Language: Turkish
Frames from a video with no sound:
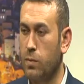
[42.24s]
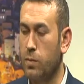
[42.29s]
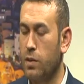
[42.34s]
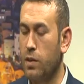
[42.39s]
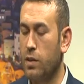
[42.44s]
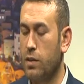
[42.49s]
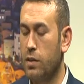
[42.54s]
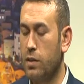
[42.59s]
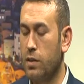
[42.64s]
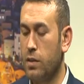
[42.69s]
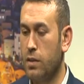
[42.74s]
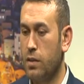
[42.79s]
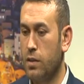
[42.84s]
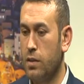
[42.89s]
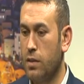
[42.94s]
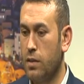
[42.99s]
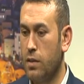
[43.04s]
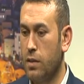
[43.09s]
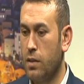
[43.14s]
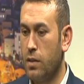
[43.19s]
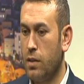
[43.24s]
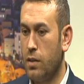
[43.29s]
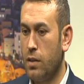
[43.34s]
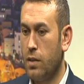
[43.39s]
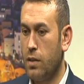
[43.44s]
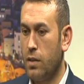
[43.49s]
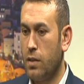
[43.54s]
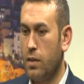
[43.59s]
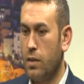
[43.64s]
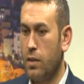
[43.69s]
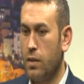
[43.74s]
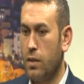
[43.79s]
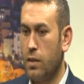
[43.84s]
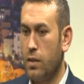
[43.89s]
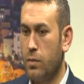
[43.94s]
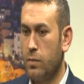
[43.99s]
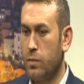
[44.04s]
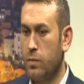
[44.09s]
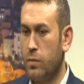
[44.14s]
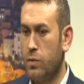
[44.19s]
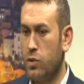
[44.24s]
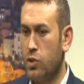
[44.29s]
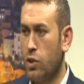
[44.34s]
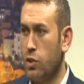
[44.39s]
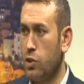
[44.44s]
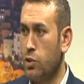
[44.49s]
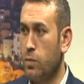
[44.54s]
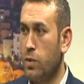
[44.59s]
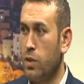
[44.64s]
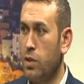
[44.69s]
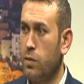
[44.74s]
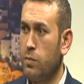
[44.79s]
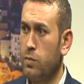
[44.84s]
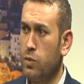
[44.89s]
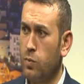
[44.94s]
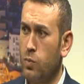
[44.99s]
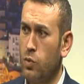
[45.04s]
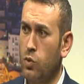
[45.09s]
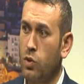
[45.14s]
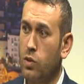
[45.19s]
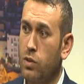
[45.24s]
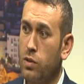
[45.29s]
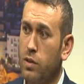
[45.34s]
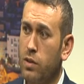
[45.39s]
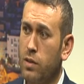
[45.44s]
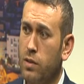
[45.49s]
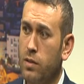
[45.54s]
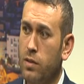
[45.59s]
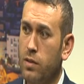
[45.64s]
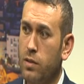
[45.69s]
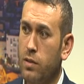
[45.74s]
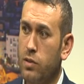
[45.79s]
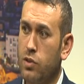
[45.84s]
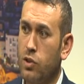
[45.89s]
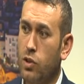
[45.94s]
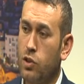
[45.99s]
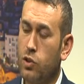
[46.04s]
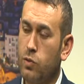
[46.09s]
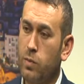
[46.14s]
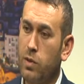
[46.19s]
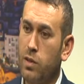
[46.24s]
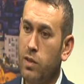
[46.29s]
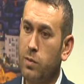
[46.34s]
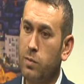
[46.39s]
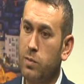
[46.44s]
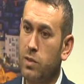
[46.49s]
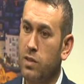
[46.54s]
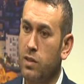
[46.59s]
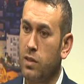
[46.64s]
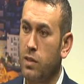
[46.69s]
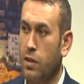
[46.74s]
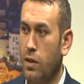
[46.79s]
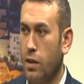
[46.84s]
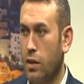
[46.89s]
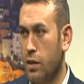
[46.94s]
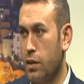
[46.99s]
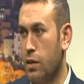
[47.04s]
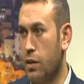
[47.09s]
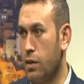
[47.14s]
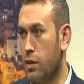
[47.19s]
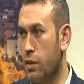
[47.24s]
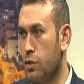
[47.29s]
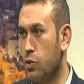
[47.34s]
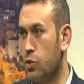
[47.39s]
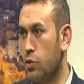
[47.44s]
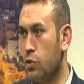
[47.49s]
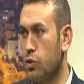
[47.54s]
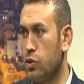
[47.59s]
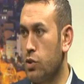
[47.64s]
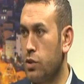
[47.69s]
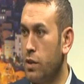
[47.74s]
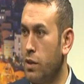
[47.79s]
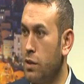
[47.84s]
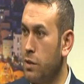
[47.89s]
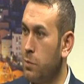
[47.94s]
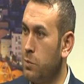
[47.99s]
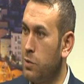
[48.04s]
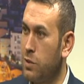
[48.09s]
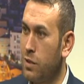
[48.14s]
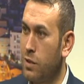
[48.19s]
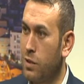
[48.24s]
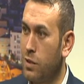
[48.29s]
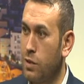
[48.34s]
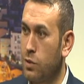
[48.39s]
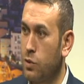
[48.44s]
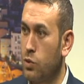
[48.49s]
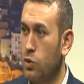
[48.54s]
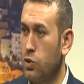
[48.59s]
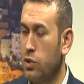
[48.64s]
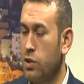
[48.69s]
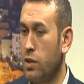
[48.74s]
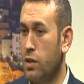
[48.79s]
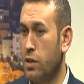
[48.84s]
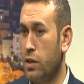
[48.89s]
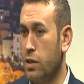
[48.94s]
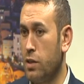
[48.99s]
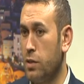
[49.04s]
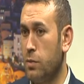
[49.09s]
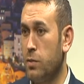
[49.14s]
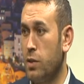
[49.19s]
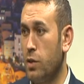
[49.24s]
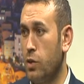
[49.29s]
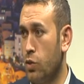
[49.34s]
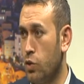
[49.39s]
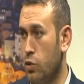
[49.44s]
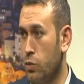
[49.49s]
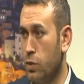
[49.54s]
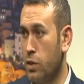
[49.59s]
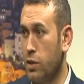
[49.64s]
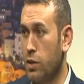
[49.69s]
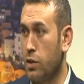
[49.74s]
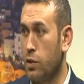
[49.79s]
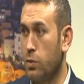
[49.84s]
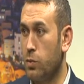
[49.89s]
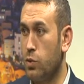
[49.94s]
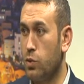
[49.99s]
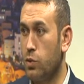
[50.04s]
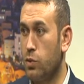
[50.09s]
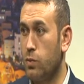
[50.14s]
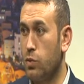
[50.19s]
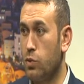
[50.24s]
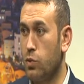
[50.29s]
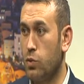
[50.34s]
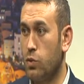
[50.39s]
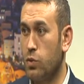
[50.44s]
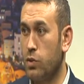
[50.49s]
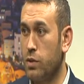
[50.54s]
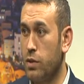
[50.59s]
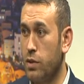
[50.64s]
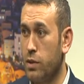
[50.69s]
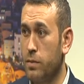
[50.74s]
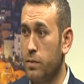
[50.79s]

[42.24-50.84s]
birlikte. Evet. Çalışmalarımız bu yönde. Çalışmalarımızı halka anlatıyoruz, kendimizi anlatıyoruz. Kendim de öğretmenlik yapıyorum o noktada.